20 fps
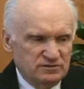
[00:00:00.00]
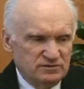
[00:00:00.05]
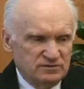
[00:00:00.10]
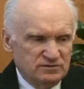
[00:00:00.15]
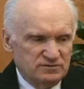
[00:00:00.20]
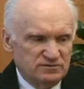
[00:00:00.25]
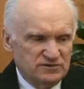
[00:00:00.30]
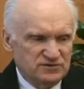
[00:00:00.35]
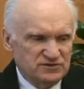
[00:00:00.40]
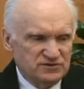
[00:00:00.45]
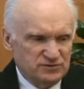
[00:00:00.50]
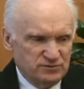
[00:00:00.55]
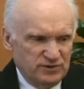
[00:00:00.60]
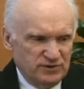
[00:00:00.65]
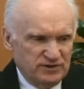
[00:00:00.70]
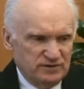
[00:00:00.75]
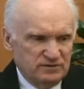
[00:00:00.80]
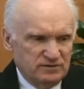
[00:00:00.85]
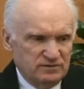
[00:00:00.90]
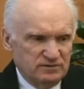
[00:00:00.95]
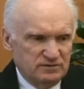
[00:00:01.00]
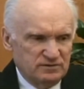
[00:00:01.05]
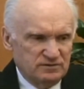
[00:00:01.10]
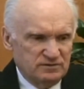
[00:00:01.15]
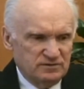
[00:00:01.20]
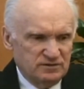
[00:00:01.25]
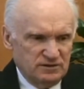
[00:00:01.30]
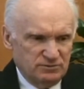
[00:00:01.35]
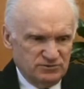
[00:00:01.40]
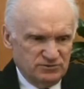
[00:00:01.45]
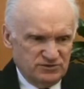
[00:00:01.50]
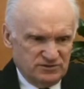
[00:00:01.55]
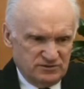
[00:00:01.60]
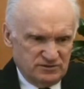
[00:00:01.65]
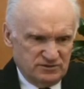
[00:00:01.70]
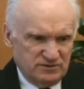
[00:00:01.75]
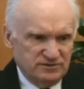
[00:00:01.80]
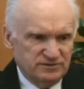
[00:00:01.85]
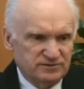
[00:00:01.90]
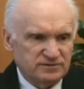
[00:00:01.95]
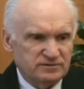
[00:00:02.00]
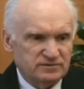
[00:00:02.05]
весьма, я бы сказал,